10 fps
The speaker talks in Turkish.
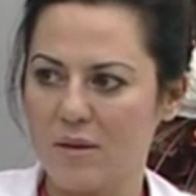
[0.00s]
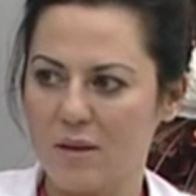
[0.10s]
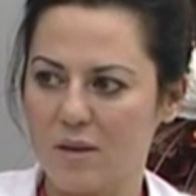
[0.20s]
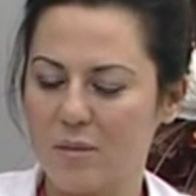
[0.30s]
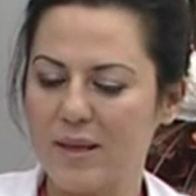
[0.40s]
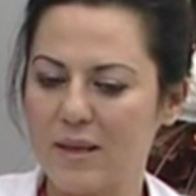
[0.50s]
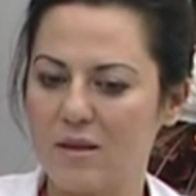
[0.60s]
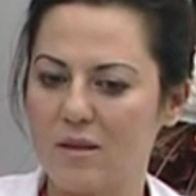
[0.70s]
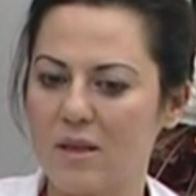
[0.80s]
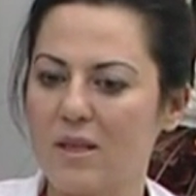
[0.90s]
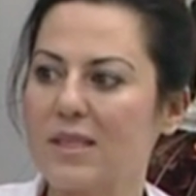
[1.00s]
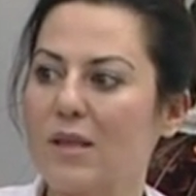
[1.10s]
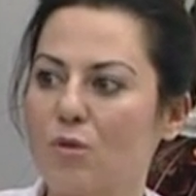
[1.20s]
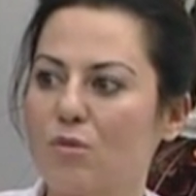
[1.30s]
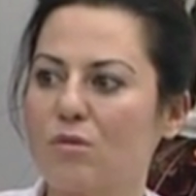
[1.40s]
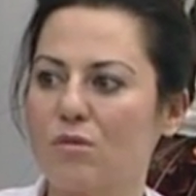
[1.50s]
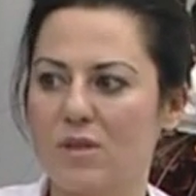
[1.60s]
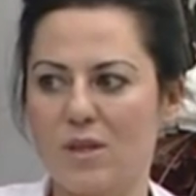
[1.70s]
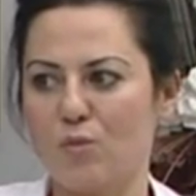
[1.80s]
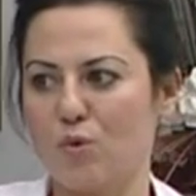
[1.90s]
e, bir kadında siklus
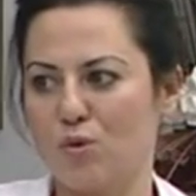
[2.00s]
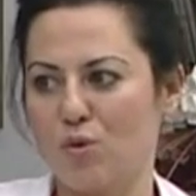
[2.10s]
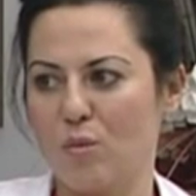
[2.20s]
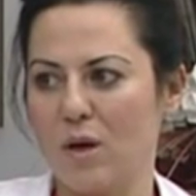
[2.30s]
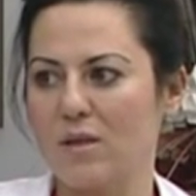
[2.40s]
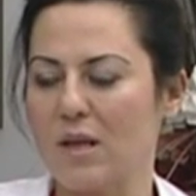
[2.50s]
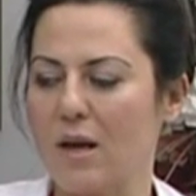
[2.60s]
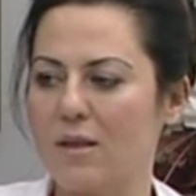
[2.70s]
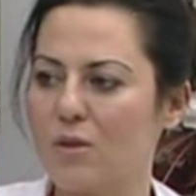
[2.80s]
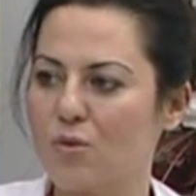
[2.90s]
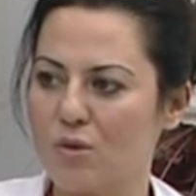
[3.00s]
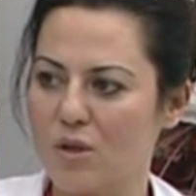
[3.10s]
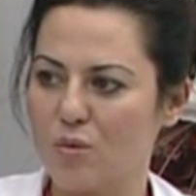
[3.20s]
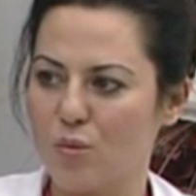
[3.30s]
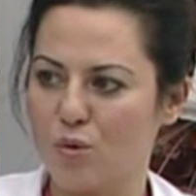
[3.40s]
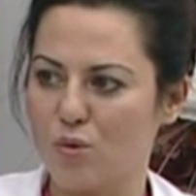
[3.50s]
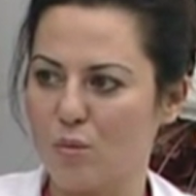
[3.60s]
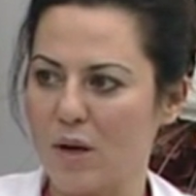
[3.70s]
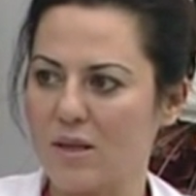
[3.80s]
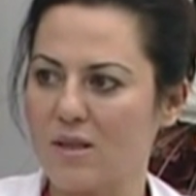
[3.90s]
düzeni bozulmakta, adet düzeni
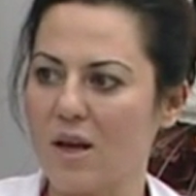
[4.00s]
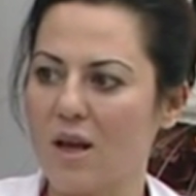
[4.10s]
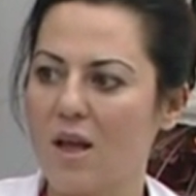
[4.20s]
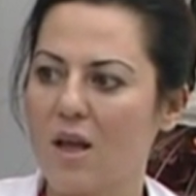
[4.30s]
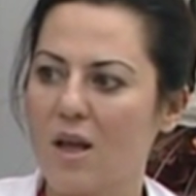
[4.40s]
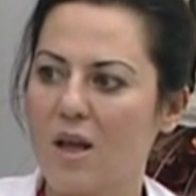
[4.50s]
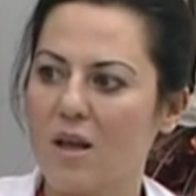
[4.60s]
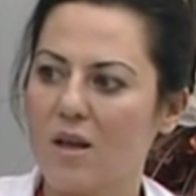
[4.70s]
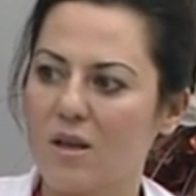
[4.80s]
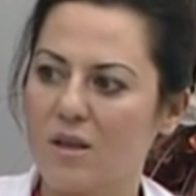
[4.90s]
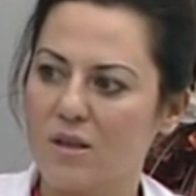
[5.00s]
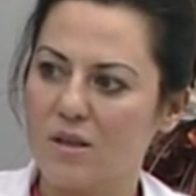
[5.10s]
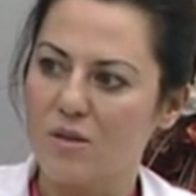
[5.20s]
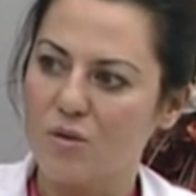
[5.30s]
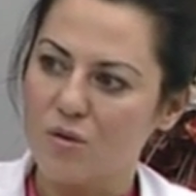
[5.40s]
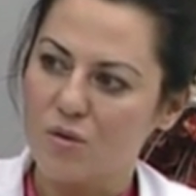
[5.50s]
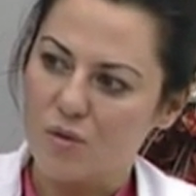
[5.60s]
bozulmakta. Şunu sormak e, istiyorum.